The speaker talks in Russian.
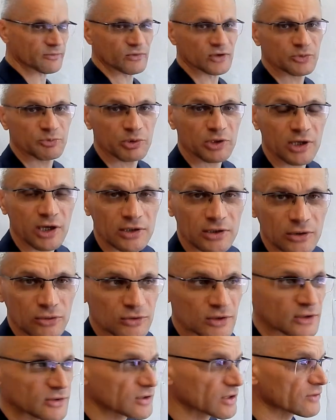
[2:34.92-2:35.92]
Восприятие у
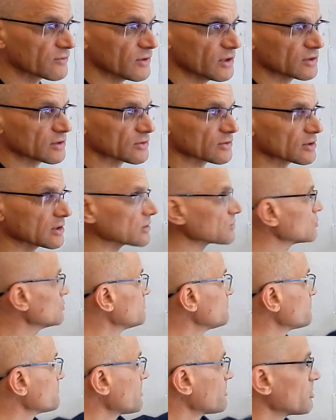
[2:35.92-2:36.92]
нас, как видите, сразу
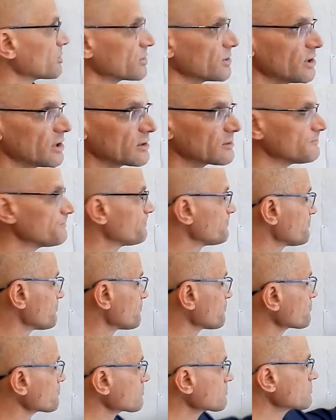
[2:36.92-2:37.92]
попадает
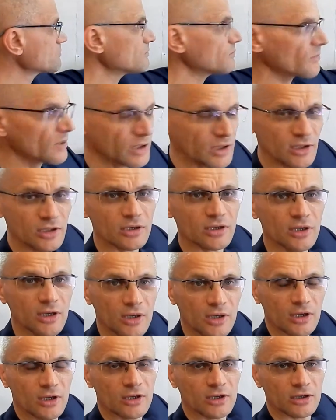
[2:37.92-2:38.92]
и
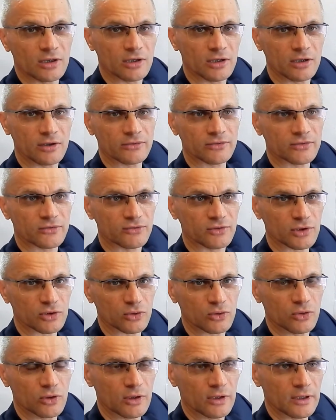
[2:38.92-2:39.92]
э, в
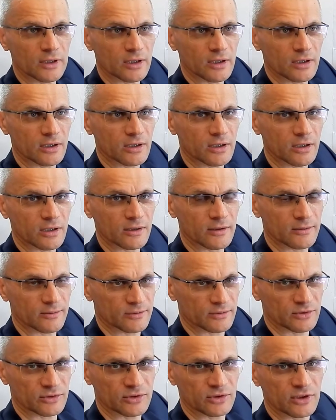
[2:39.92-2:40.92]
сферу э,
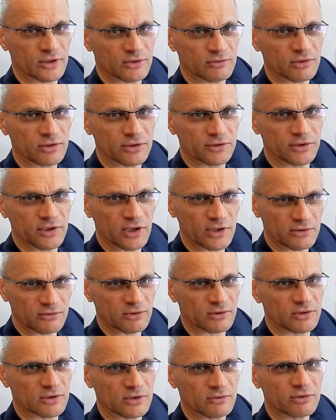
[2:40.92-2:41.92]
действий, действий,
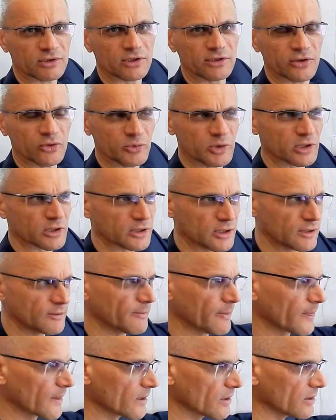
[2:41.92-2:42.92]
действительного мира, да,
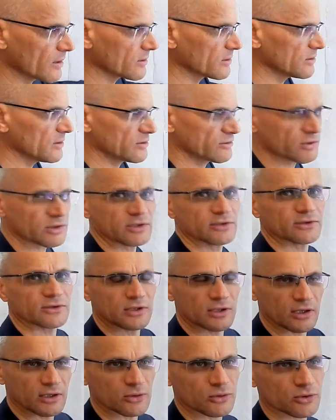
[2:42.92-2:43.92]
э, действительности
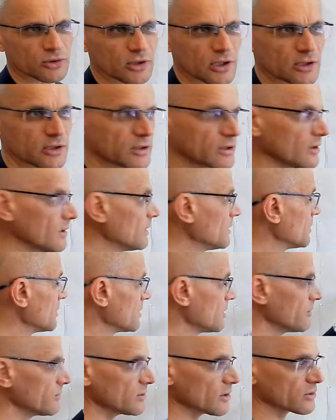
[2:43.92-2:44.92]
окружающей,
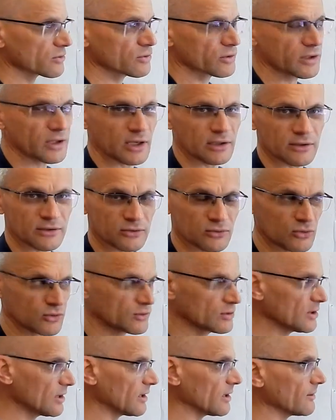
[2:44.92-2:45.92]
и в нашу реальность. То есть
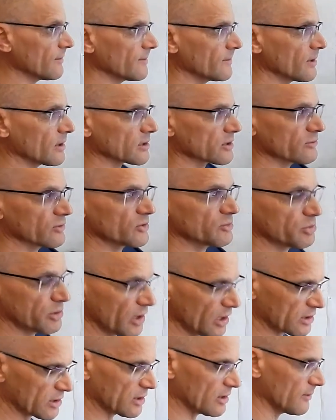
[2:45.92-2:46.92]
на наше
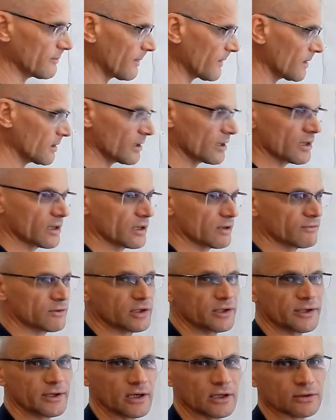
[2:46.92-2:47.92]
восприятие э,
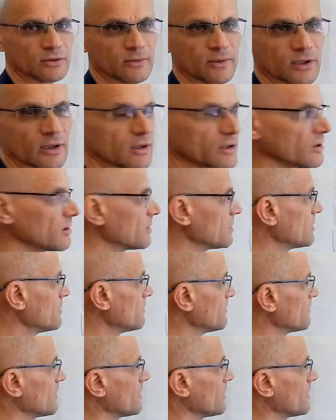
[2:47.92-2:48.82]
влияет, э,